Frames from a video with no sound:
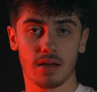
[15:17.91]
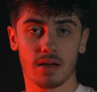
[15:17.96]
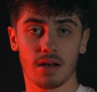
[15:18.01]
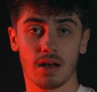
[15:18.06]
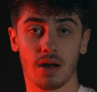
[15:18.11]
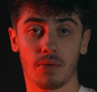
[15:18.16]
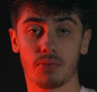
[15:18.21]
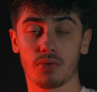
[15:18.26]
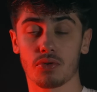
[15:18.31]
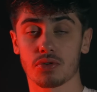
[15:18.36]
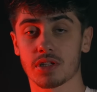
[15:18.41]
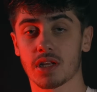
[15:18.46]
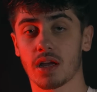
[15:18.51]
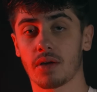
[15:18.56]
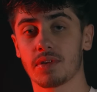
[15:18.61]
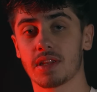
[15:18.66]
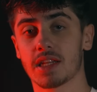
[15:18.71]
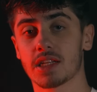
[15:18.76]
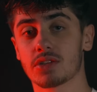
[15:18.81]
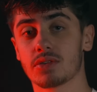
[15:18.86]
l'influence
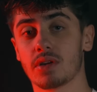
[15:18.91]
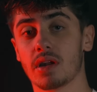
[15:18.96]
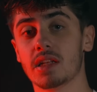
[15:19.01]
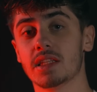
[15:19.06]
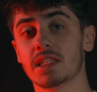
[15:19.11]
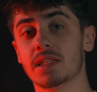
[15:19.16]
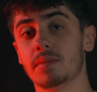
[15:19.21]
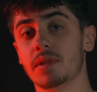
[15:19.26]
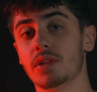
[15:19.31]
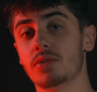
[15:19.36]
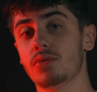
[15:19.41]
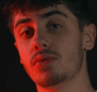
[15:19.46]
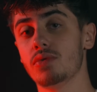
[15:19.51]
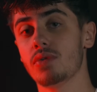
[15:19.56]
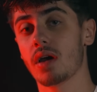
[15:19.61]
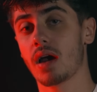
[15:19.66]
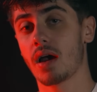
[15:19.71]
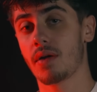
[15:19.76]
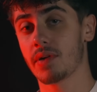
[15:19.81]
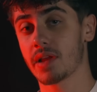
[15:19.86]
gravitationnelle
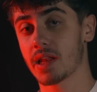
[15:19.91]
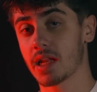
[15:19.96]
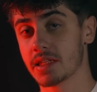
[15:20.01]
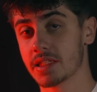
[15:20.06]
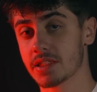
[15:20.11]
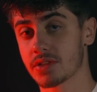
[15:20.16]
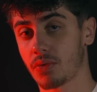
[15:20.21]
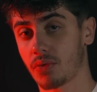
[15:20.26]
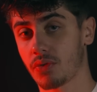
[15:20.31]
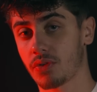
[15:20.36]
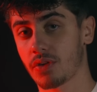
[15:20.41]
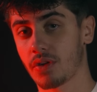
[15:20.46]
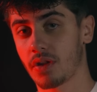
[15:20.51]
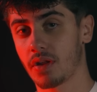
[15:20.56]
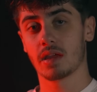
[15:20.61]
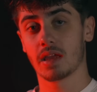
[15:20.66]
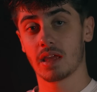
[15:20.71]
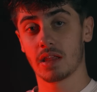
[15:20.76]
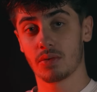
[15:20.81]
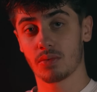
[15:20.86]
diminue avec la distance,
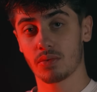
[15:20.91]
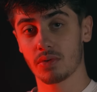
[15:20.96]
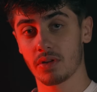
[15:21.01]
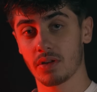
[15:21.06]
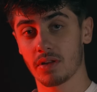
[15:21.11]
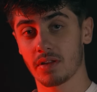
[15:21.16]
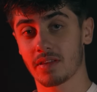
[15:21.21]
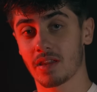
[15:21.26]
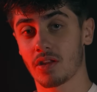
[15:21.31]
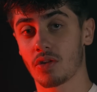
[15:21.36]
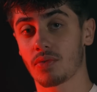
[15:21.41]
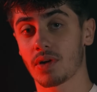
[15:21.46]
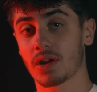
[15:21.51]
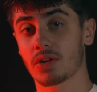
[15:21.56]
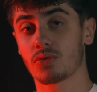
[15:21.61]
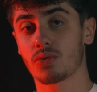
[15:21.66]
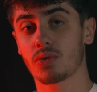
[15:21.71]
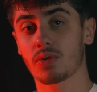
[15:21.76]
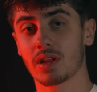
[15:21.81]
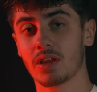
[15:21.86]
et donc ça devrait
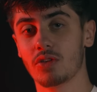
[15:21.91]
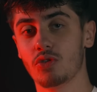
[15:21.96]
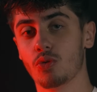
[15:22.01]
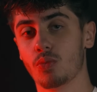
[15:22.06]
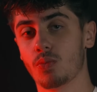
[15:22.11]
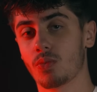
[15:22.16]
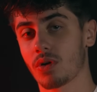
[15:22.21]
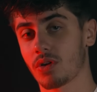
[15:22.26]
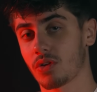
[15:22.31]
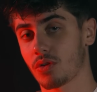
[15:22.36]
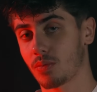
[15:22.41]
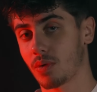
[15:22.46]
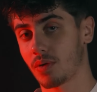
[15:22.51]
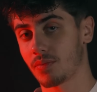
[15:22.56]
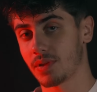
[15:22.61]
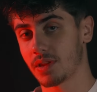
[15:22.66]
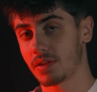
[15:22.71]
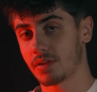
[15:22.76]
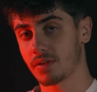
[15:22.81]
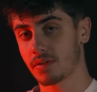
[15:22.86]
tourner de moins en moins
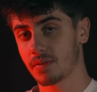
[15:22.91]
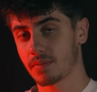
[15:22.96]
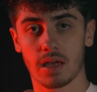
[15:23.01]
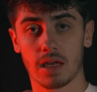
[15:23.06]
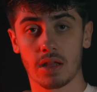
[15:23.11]
vite.